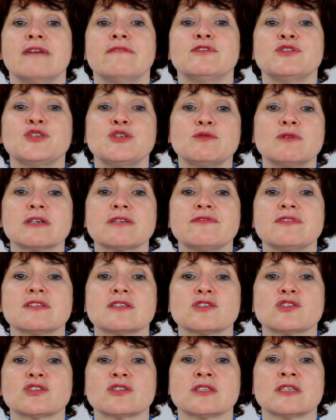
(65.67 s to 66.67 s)
Wysiłek
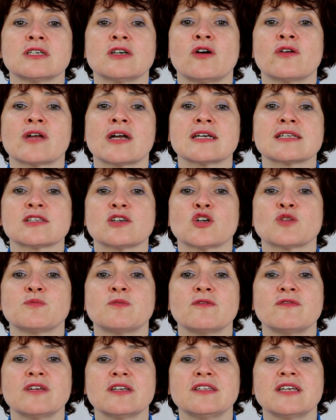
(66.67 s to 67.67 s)
fizyczny oraz
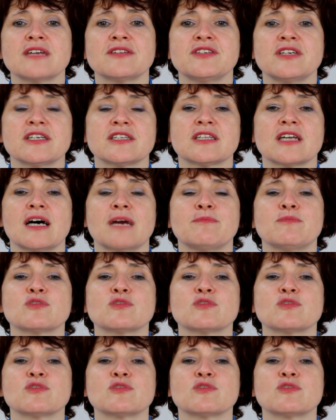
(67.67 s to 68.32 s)
odpowiednia dieta